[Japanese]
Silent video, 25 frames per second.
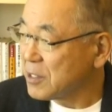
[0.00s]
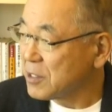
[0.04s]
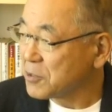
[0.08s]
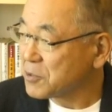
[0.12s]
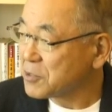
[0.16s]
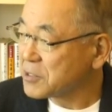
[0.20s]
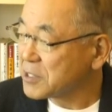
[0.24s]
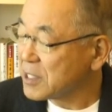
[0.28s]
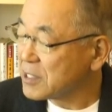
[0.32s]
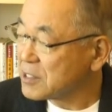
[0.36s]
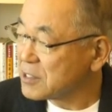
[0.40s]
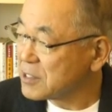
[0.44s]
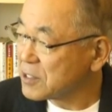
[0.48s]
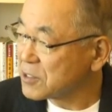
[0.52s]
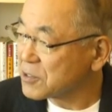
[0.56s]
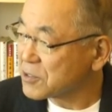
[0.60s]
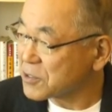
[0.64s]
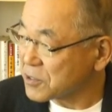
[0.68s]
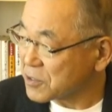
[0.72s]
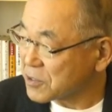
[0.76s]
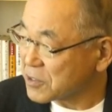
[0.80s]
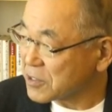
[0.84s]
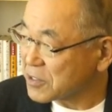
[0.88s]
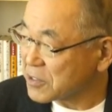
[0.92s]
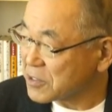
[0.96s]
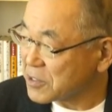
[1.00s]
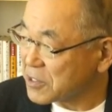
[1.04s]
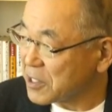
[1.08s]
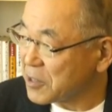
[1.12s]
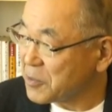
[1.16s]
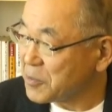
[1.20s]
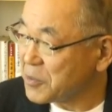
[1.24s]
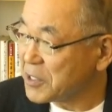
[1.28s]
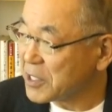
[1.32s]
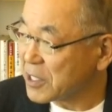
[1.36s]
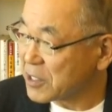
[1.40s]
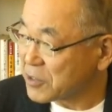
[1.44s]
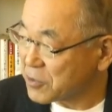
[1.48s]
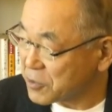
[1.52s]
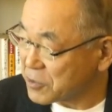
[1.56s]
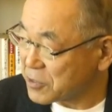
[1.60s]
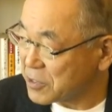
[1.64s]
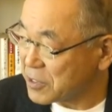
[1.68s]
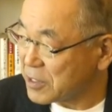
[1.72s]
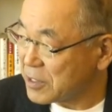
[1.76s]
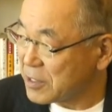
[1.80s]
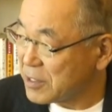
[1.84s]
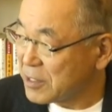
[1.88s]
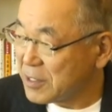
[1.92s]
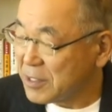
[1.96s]
ロサンゼルスのですね港
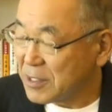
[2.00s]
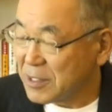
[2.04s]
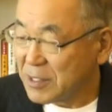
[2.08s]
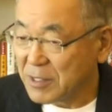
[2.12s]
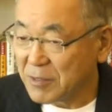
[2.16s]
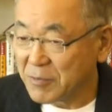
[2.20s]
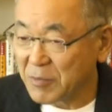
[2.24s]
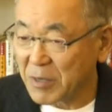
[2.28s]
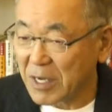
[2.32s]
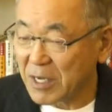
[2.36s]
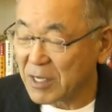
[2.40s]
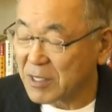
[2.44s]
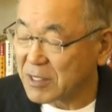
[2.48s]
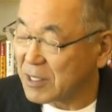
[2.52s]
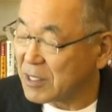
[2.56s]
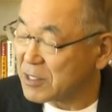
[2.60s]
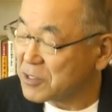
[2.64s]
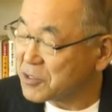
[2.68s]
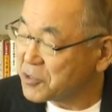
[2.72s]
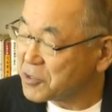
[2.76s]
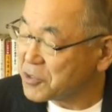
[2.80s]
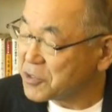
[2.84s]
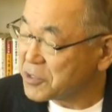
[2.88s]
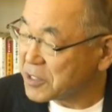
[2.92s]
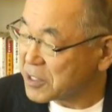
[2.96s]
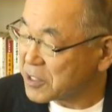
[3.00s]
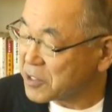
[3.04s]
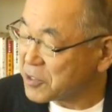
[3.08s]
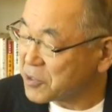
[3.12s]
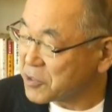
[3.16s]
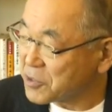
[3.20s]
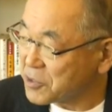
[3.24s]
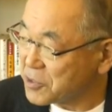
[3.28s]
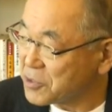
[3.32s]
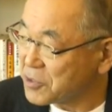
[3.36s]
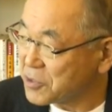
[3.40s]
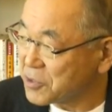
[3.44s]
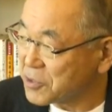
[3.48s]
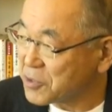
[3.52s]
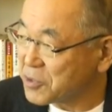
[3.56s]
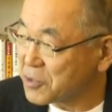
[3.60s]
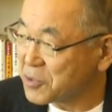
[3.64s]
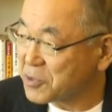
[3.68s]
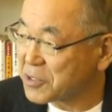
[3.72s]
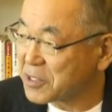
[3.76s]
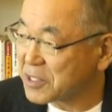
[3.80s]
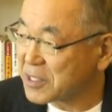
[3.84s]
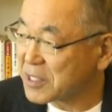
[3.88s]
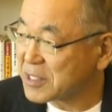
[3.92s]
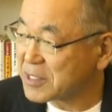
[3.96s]
に何十隻という
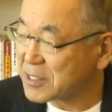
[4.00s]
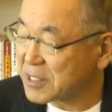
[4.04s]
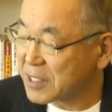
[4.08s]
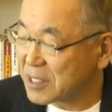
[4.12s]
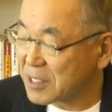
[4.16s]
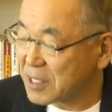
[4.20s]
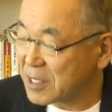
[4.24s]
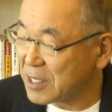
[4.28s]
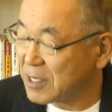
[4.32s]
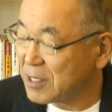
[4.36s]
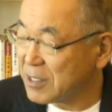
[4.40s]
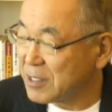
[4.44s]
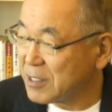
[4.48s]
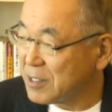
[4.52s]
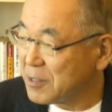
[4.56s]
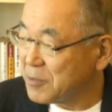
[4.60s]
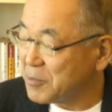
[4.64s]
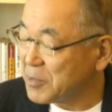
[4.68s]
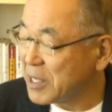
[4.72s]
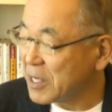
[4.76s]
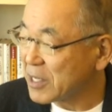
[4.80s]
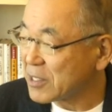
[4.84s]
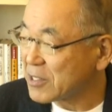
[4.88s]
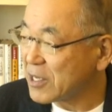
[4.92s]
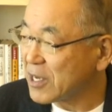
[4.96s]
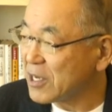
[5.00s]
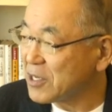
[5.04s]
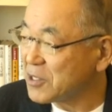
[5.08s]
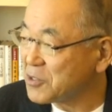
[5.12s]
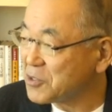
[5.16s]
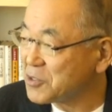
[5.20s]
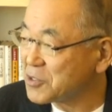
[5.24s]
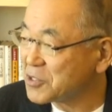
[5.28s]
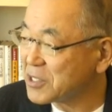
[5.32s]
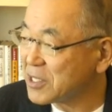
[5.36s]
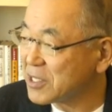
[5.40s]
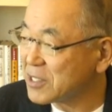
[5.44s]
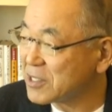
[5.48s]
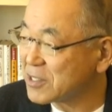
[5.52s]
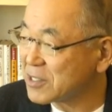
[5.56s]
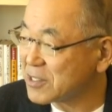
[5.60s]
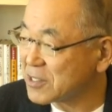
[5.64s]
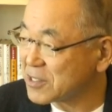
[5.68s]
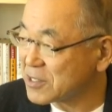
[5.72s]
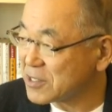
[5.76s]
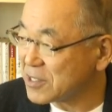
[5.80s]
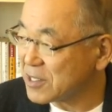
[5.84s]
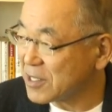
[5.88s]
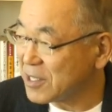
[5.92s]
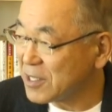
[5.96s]
コンテナ船が滞留していて
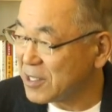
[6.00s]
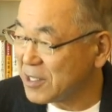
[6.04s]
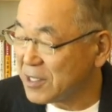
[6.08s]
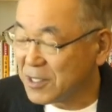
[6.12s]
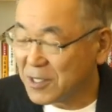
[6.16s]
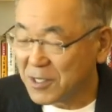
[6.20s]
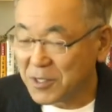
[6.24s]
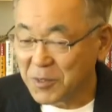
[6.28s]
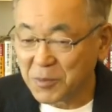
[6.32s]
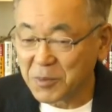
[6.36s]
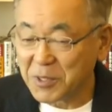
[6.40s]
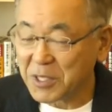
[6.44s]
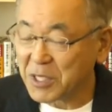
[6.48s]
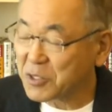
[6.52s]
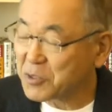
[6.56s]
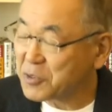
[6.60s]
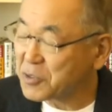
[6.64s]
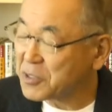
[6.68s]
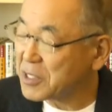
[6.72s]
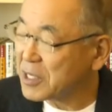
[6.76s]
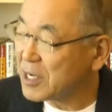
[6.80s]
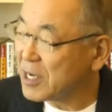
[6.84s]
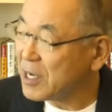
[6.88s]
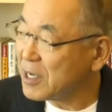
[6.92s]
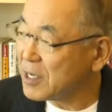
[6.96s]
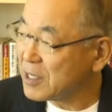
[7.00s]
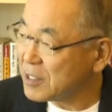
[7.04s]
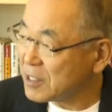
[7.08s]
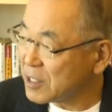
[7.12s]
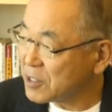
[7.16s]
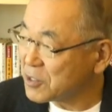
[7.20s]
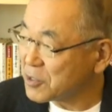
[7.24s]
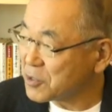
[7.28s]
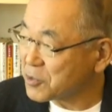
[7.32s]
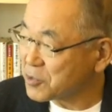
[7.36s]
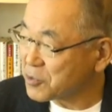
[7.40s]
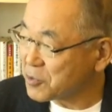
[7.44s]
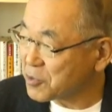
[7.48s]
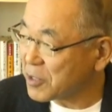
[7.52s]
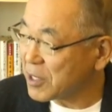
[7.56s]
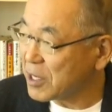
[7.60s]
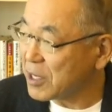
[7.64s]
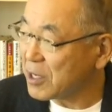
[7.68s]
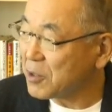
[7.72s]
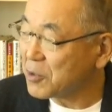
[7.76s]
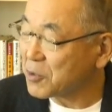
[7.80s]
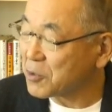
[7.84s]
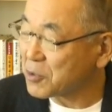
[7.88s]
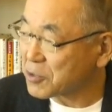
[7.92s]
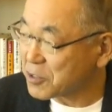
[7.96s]
ですね、港に入れないということ
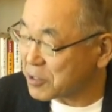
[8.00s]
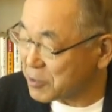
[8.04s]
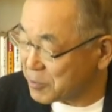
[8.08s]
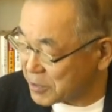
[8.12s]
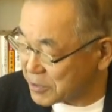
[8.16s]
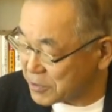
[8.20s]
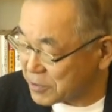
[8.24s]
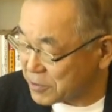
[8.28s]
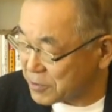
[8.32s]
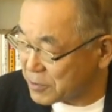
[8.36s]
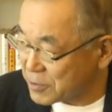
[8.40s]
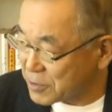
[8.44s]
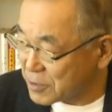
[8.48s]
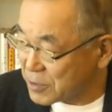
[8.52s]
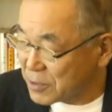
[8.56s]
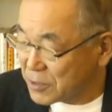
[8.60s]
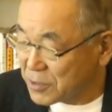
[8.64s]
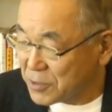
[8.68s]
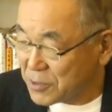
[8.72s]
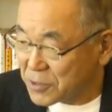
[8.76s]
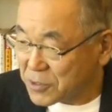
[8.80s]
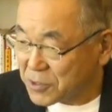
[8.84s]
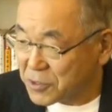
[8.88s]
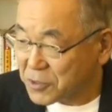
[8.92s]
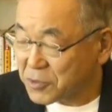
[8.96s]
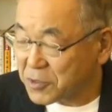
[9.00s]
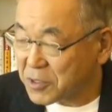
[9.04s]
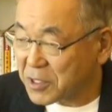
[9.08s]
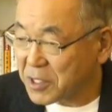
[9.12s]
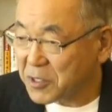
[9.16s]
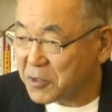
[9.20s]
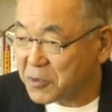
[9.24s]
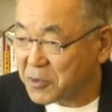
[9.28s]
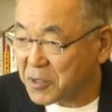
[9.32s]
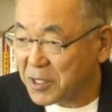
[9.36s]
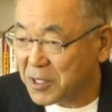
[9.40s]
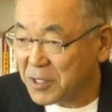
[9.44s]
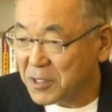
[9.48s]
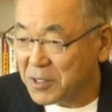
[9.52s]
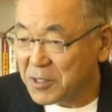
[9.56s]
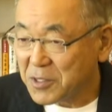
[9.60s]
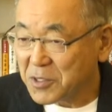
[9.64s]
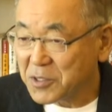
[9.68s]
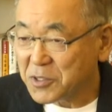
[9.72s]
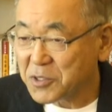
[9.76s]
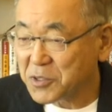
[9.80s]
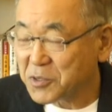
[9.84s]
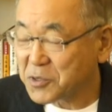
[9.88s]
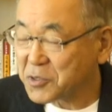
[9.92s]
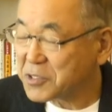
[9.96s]
が起こっています。その原因は
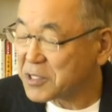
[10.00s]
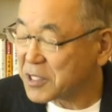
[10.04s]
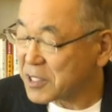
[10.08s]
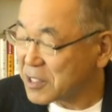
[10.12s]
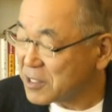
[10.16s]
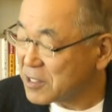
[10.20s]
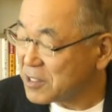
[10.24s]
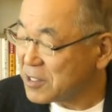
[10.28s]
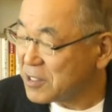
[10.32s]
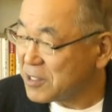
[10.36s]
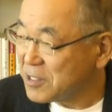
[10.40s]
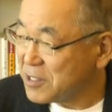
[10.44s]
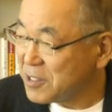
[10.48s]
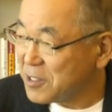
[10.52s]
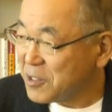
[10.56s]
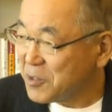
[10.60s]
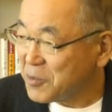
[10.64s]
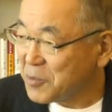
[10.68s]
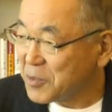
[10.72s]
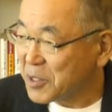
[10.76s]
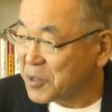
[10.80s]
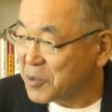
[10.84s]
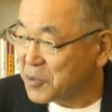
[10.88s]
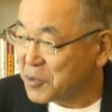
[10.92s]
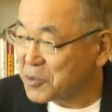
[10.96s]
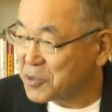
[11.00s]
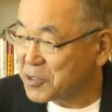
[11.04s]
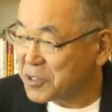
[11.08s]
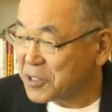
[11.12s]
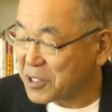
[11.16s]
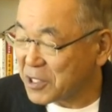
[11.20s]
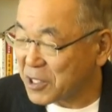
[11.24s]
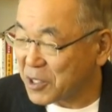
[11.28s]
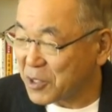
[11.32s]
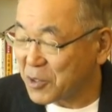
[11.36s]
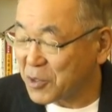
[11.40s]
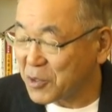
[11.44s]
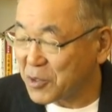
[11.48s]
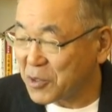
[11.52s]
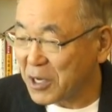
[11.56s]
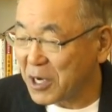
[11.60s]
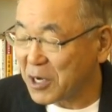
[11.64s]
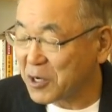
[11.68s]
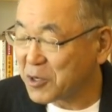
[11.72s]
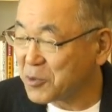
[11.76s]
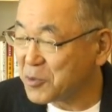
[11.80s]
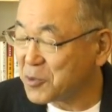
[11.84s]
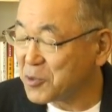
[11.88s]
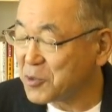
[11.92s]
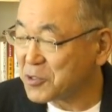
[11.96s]
その先にコンテナを
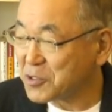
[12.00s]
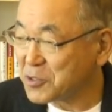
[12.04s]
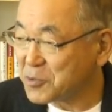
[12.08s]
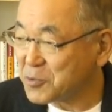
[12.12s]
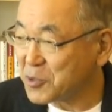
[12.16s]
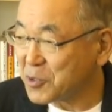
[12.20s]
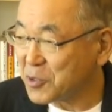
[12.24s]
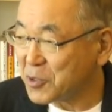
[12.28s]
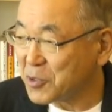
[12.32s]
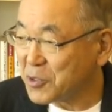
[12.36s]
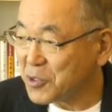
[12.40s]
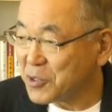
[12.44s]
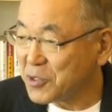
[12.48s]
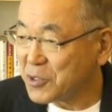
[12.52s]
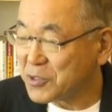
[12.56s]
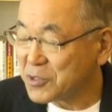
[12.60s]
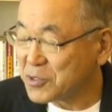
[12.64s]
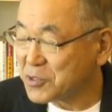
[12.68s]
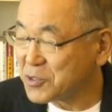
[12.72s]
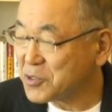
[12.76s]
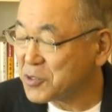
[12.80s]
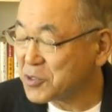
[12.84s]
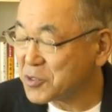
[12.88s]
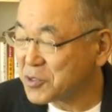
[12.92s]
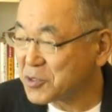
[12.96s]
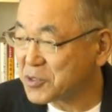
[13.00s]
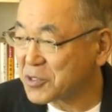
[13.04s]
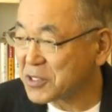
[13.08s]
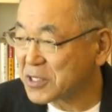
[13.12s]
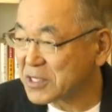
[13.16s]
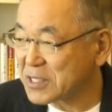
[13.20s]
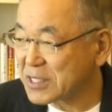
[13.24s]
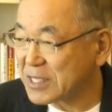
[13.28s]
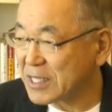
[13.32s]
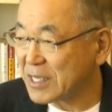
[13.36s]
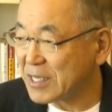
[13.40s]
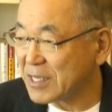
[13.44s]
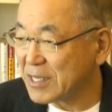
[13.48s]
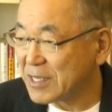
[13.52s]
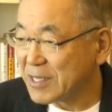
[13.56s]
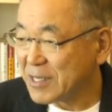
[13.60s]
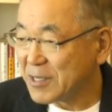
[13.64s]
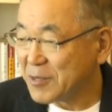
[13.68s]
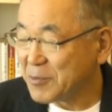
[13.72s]
運ぼうにもずっとですね